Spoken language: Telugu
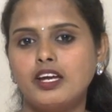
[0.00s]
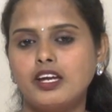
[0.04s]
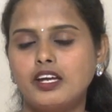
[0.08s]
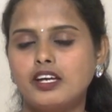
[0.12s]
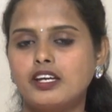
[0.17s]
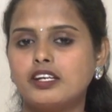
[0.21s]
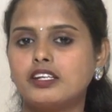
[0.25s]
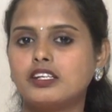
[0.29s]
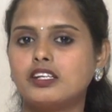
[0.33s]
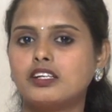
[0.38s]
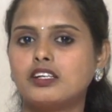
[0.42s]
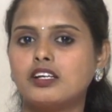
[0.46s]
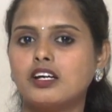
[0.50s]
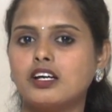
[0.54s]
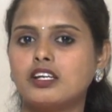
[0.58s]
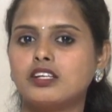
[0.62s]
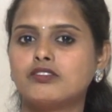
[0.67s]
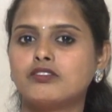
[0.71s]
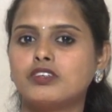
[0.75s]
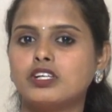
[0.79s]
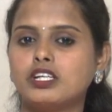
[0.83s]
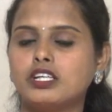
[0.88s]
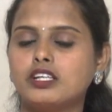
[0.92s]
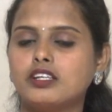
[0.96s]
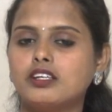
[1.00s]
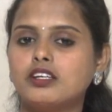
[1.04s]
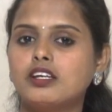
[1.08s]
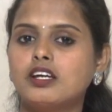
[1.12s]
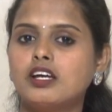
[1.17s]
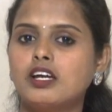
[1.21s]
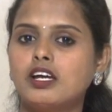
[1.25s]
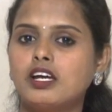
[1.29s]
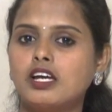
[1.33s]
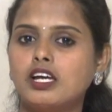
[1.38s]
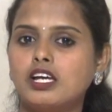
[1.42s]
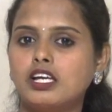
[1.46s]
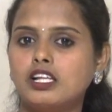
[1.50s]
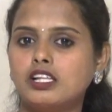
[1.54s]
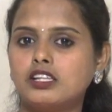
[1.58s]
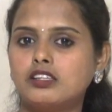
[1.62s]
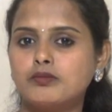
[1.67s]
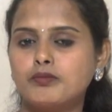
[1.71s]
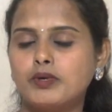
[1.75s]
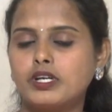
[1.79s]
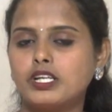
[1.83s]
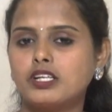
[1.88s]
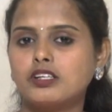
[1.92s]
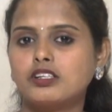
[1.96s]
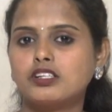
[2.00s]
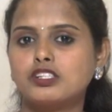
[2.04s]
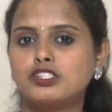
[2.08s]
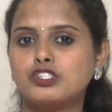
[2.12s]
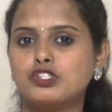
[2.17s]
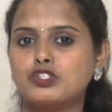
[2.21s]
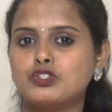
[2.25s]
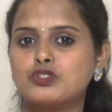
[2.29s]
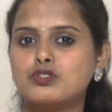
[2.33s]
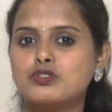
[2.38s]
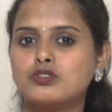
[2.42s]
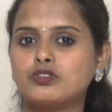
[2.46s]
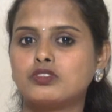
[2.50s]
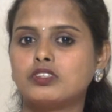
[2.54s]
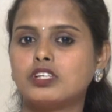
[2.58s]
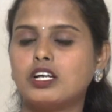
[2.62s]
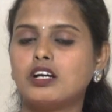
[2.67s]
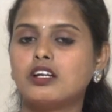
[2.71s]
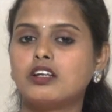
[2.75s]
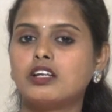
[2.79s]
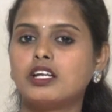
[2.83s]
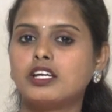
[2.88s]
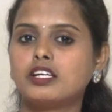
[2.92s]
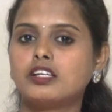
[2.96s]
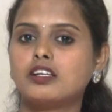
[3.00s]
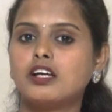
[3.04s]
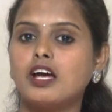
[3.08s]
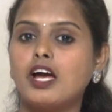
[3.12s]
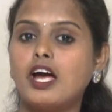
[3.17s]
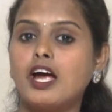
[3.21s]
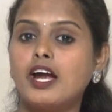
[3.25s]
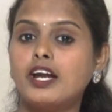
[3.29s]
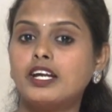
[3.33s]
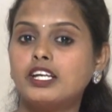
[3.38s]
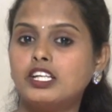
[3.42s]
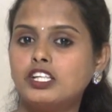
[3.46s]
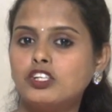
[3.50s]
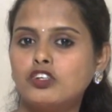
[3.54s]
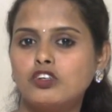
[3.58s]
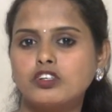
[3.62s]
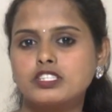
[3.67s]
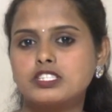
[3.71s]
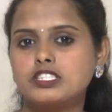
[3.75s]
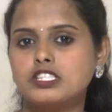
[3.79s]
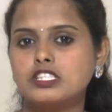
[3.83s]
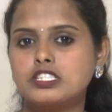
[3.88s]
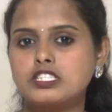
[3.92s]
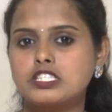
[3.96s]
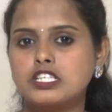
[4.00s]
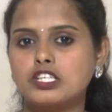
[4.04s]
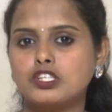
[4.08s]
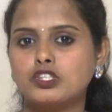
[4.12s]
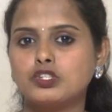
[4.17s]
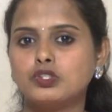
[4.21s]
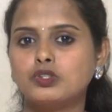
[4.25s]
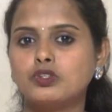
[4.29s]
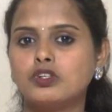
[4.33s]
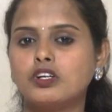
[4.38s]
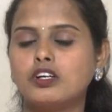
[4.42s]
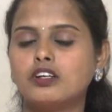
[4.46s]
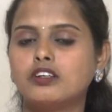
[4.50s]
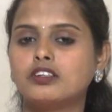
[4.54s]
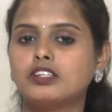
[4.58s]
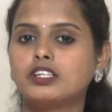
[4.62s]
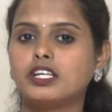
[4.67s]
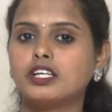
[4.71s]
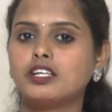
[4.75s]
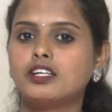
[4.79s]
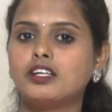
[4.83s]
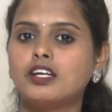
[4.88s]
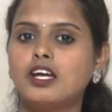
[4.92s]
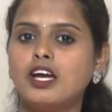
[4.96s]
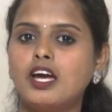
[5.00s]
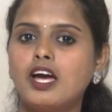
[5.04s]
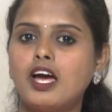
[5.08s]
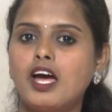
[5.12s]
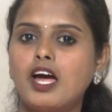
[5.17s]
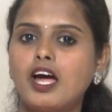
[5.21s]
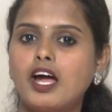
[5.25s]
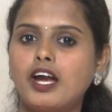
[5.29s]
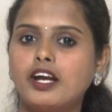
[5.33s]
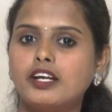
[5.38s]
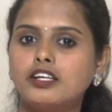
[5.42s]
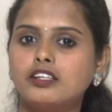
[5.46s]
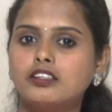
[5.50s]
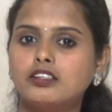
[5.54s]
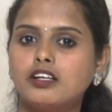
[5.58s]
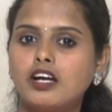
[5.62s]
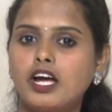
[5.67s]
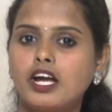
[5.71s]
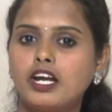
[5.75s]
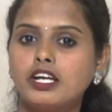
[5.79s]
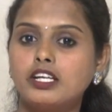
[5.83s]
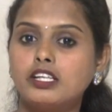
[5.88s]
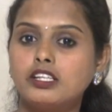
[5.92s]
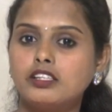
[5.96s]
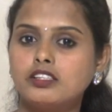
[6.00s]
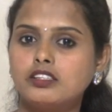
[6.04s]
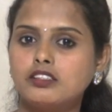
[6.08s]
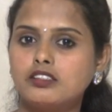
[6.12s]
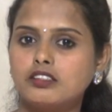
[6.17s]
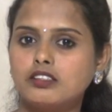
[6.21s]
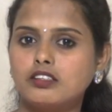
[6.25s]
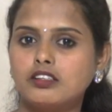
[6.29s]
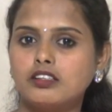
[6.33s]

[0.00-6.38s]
హెయిర్కి కానివ్వండి హెల్త్ పరంగా చూసుకున్న లైక్ యాంటీ ఆక్సిడెంట్స్ ఎక్కువగా ఉంటాయి అండ్ యాంటీ